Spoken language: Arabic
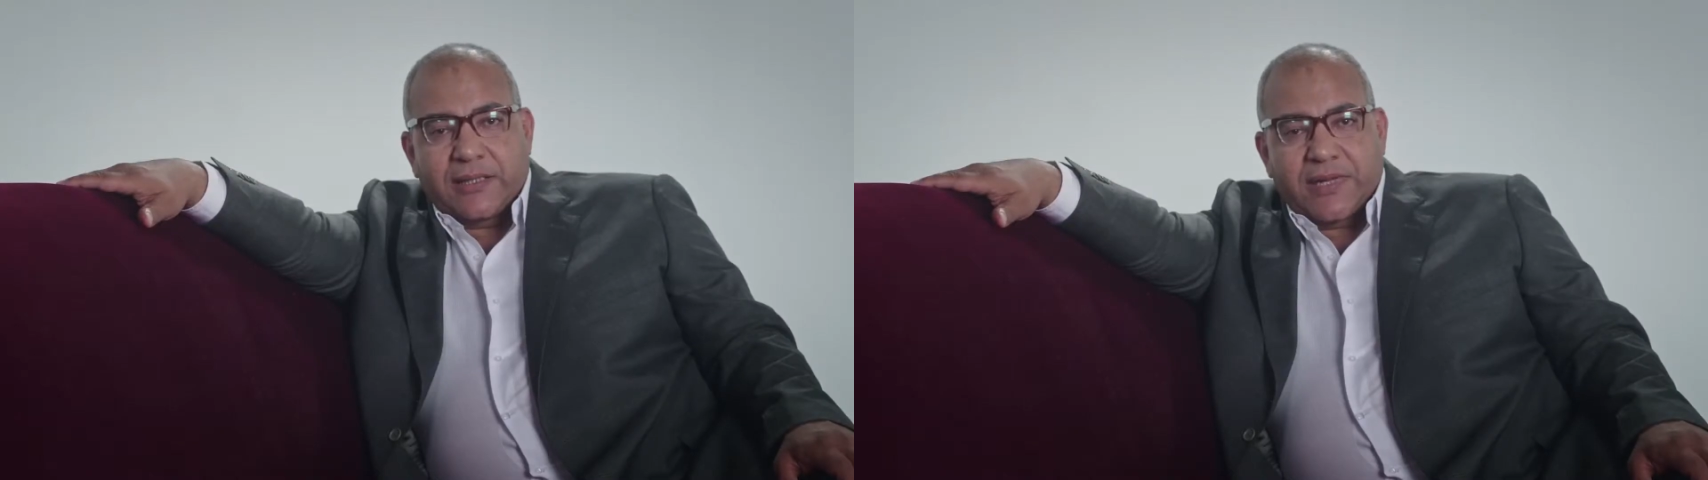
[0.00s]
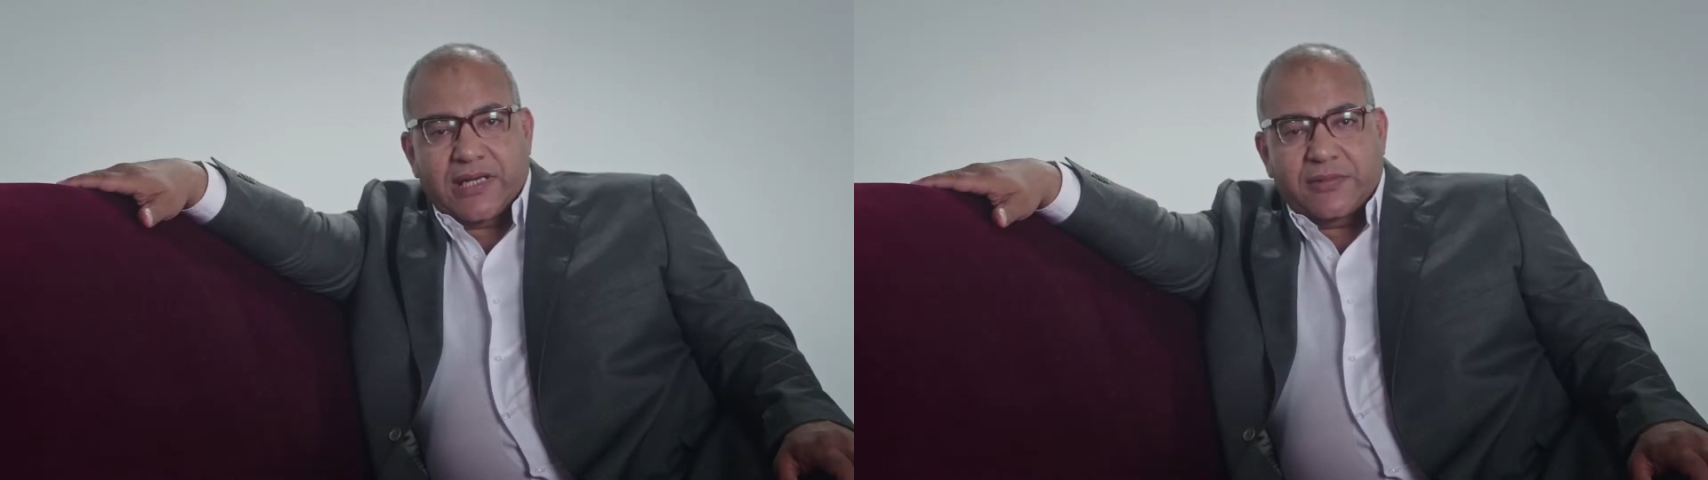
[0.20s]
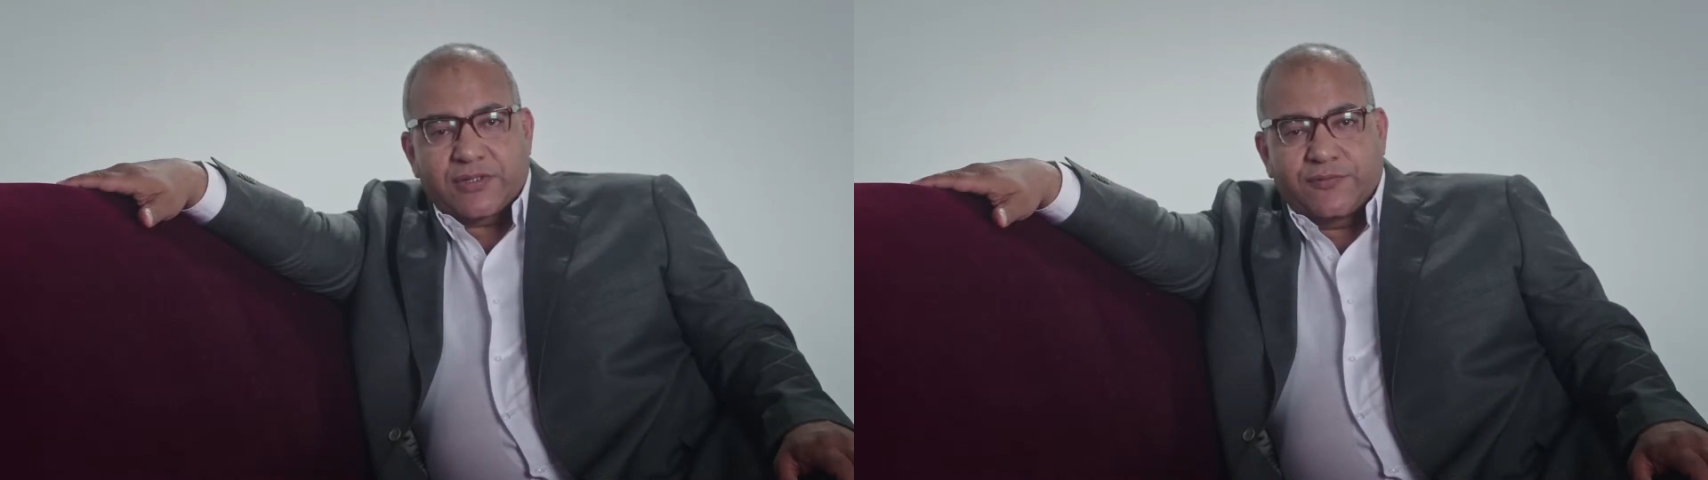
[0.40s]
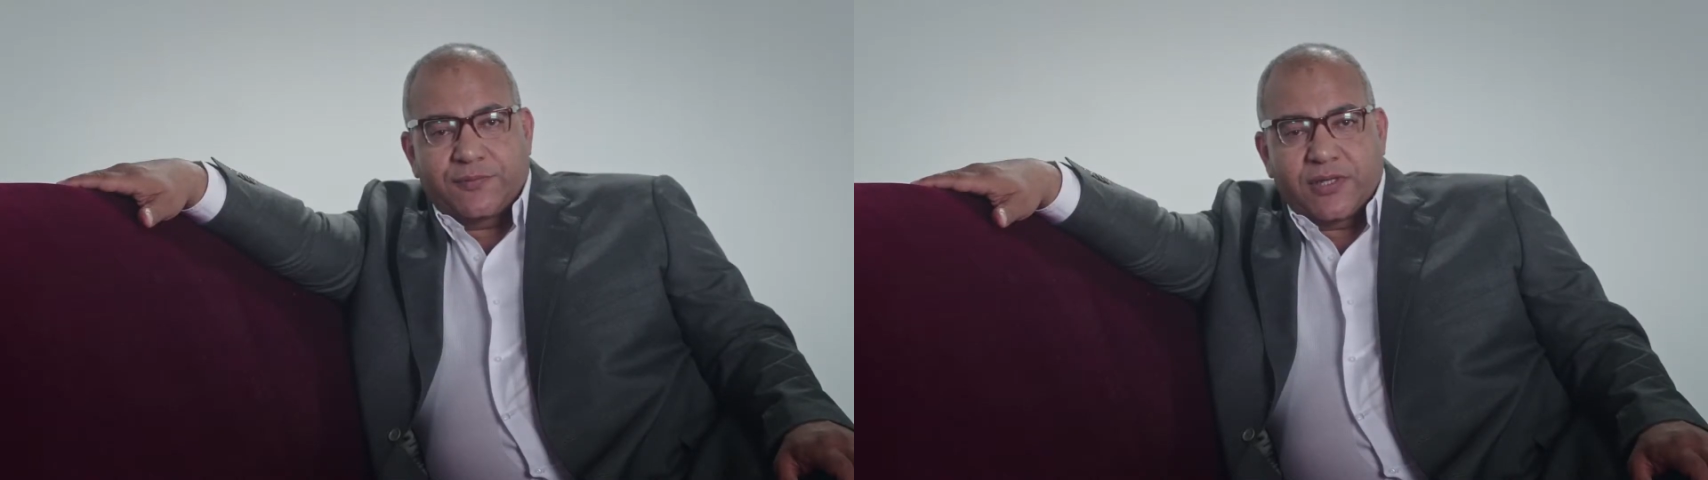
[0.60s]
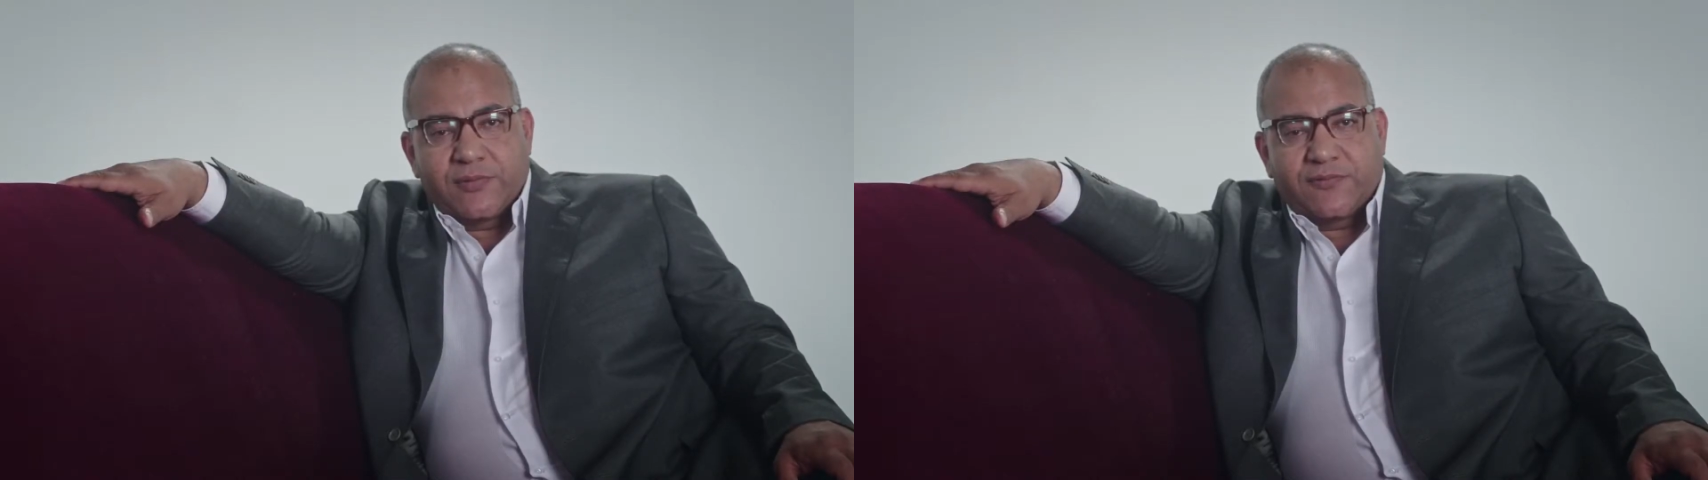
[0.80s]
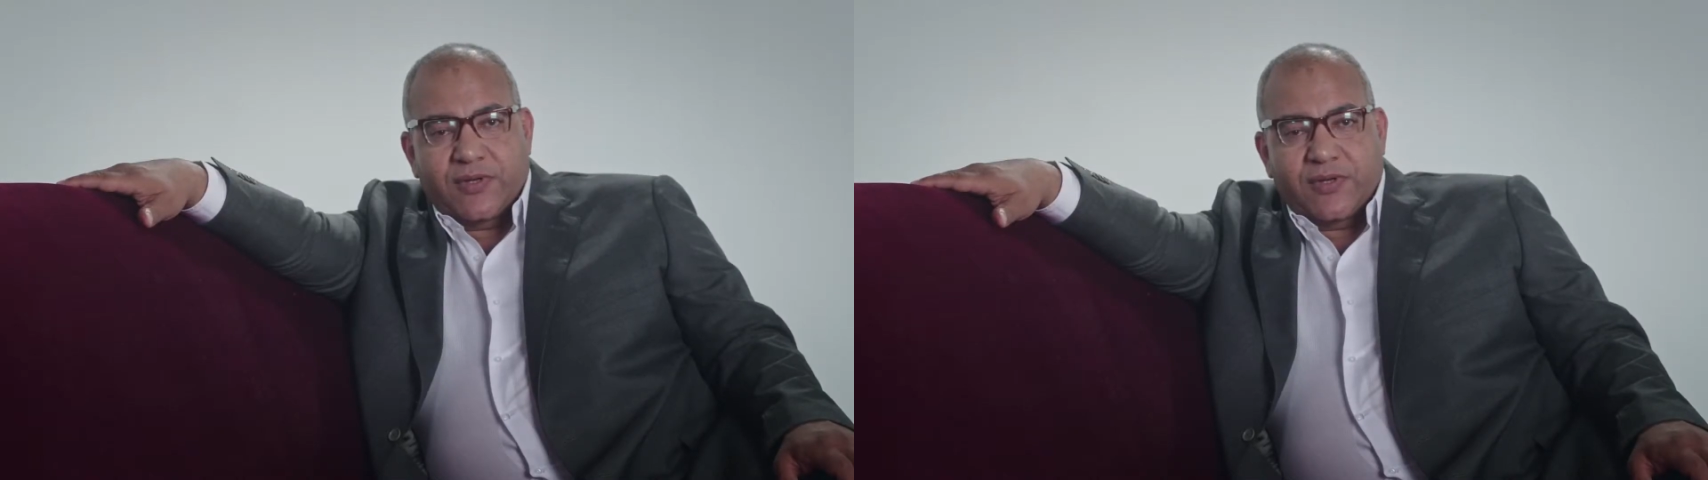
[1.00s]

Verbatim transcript: كتب انا بشوف بيومي